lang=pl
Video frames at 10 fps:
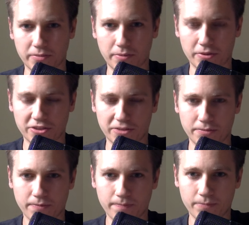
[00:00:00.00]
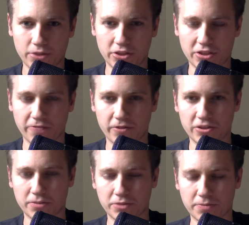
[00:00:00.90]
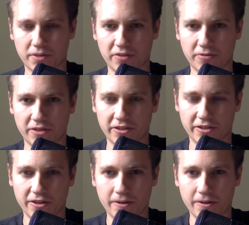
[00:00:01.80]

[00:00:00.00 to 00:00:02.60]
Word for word: pobocznym, że jeżeli faktycznie mu to sprawia frajdę,